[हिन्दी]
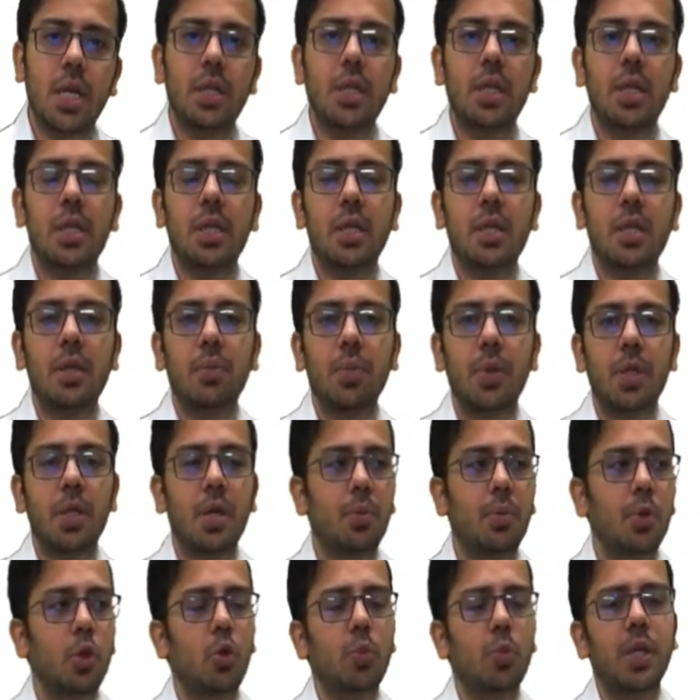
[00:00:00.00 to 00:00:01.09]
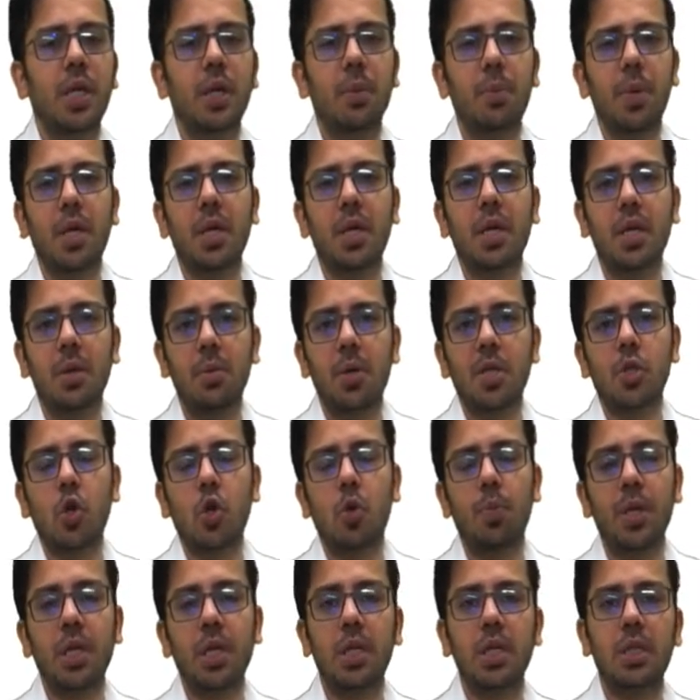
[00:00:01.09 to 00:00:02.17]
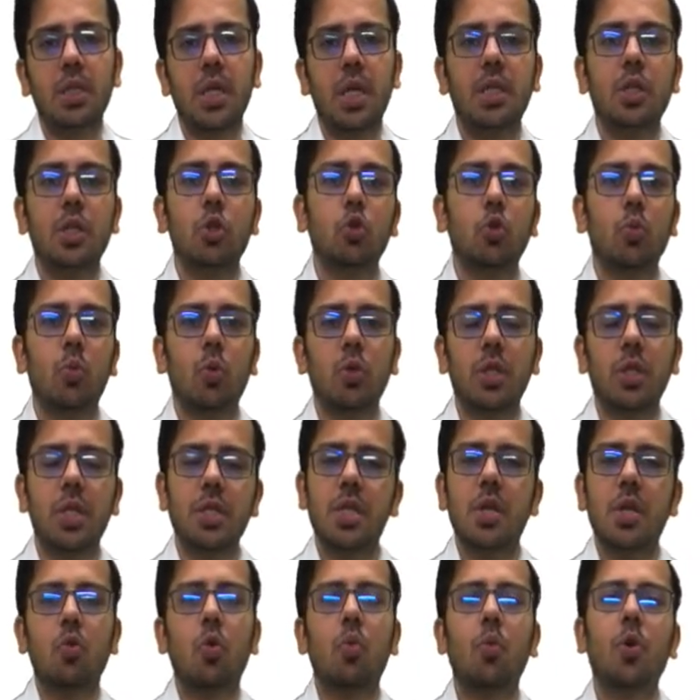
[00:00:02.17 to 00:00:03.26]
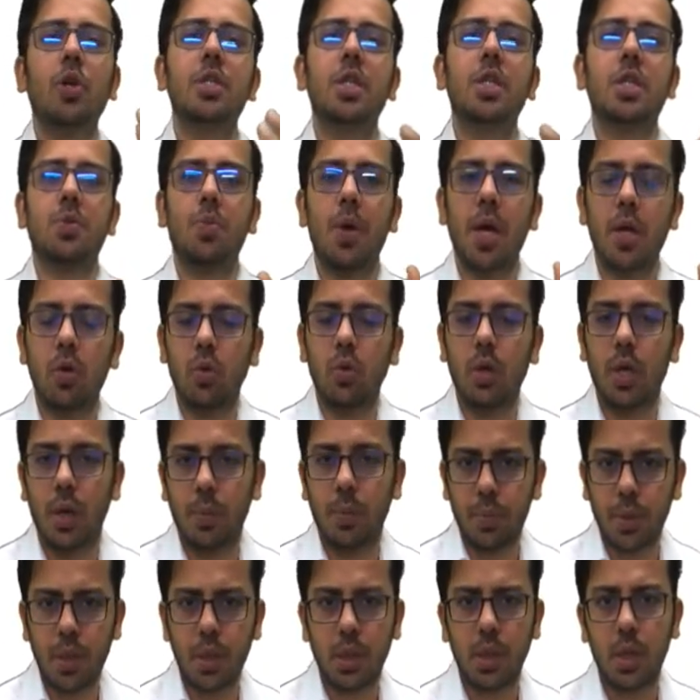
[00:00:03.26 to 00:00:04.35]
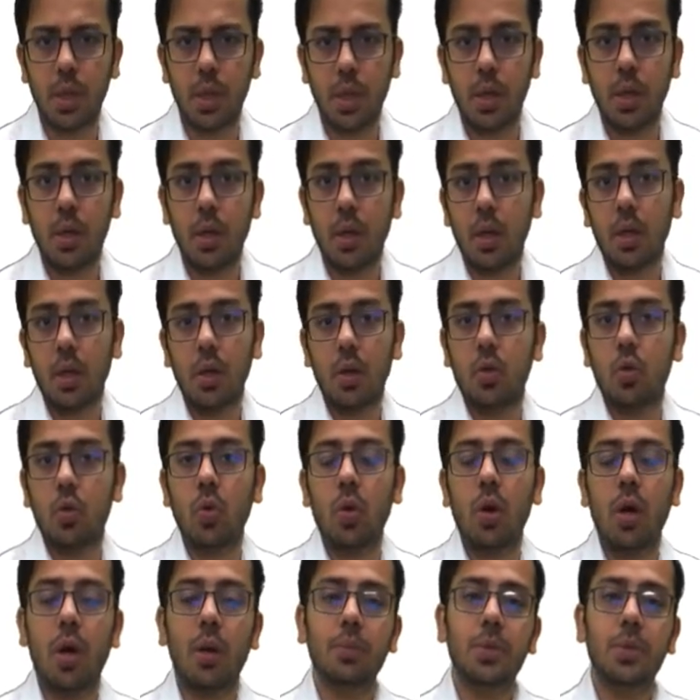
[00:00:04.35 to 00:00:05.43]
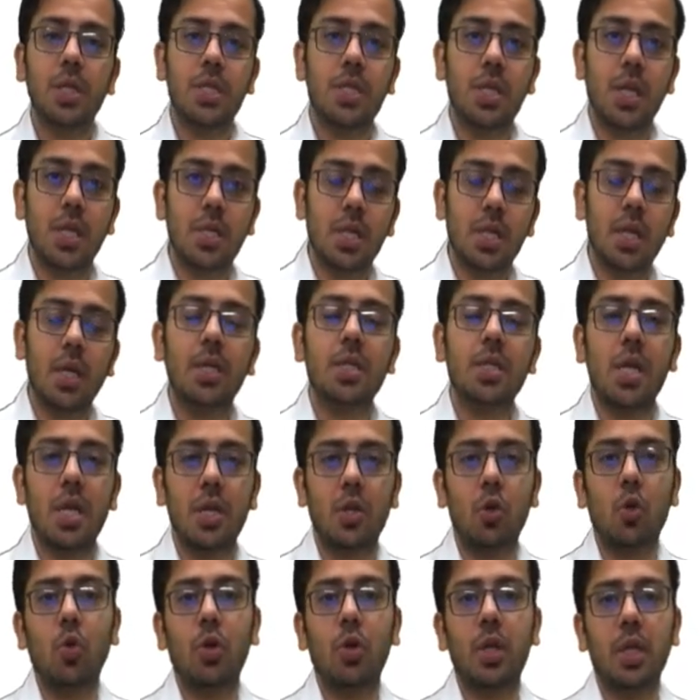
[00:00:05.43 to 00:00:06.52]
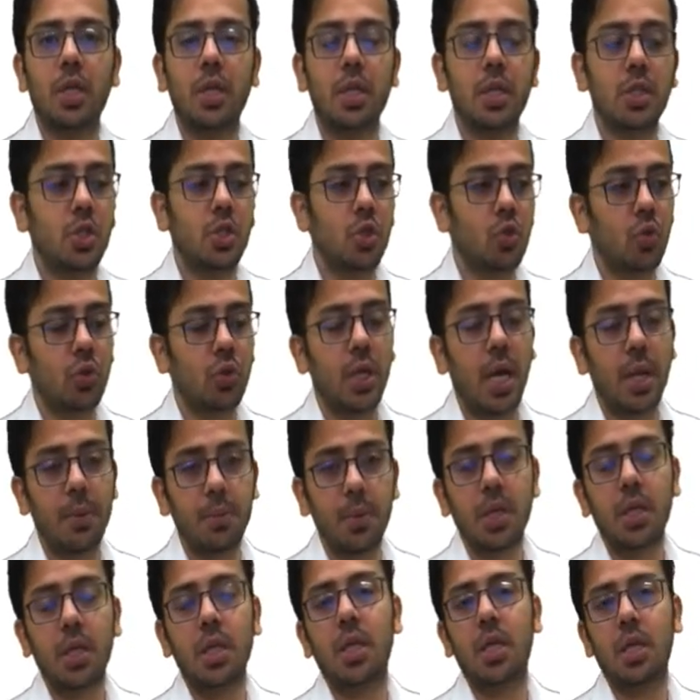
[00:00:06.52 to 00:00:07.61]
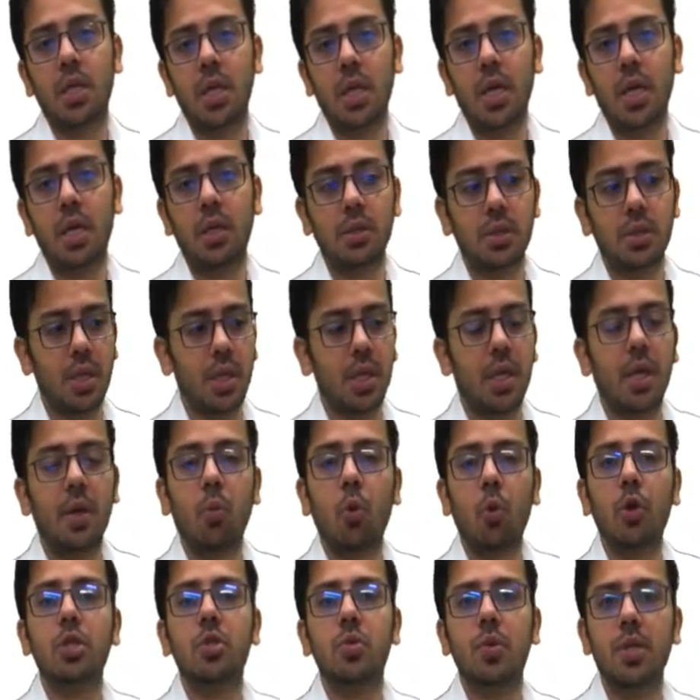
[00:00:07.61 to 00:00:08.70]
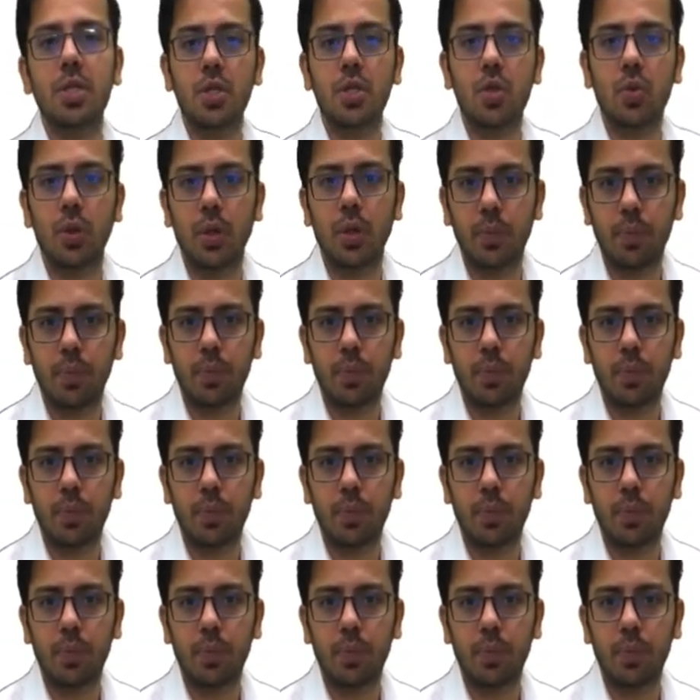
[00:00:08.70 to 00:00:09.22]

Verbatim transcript: आते रहते हैं फिर कभी तो भी एक बार अगली बार शॉपिंग के लिए जाते हैं तो वो बोलता है सर वो पॉइंट्स एक्सपायर हो गए आपके तो हम जैसे ऐसे कई सारे लोग रहते हैं जिनको ध्यान में नहीं रहता यार चले गए पॉइंट्स वेस्ट हो गए